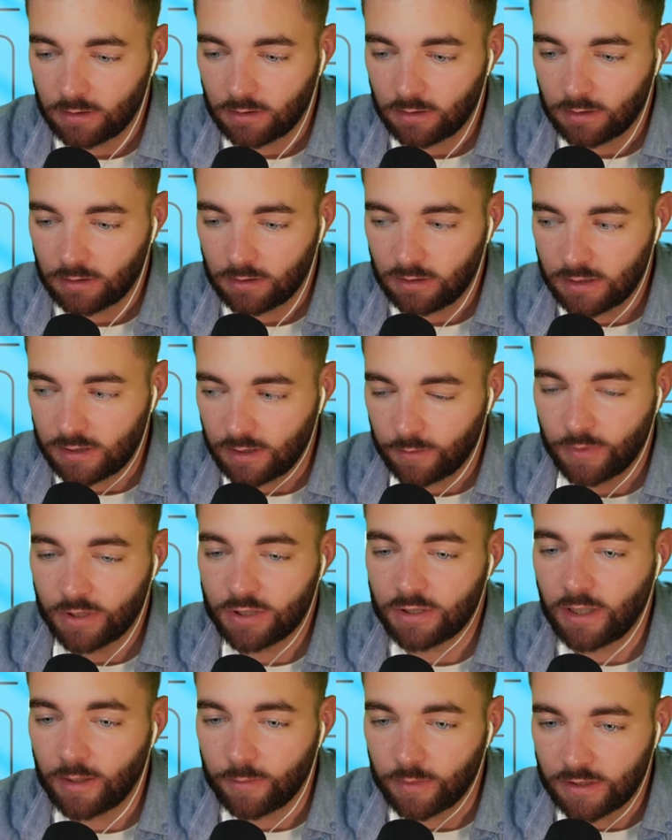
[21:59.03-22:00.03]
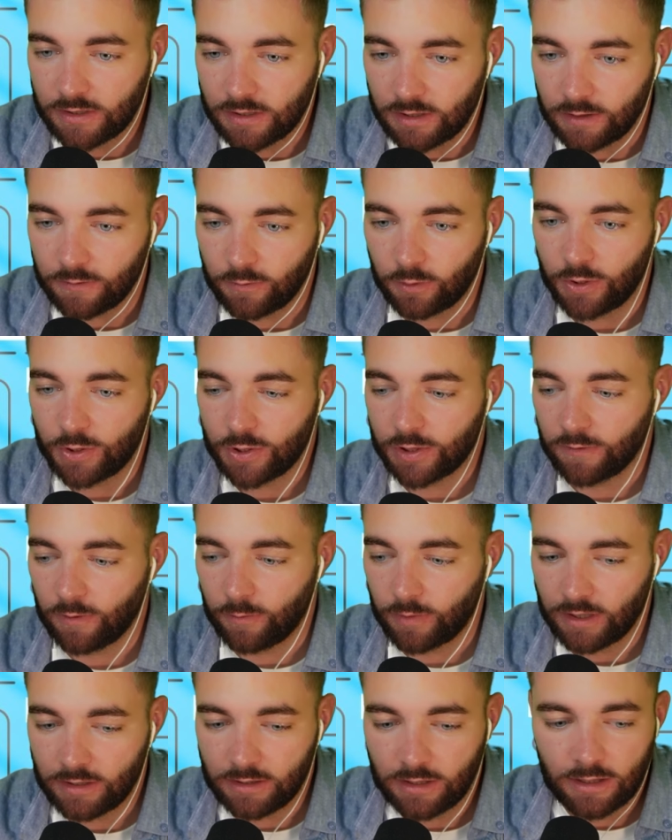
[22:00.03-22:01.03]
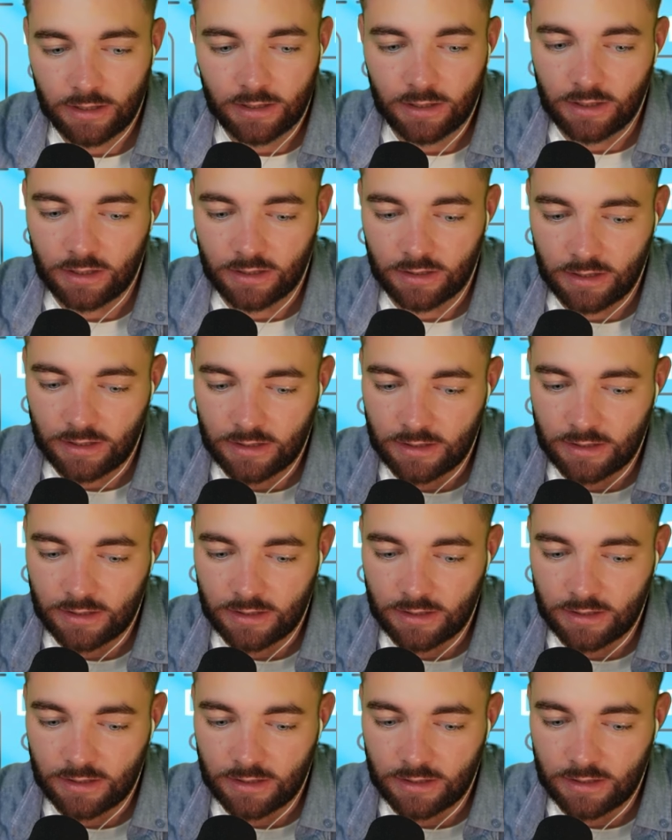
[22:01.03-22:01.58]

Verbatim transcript: из масштабности его личного бренда, из-за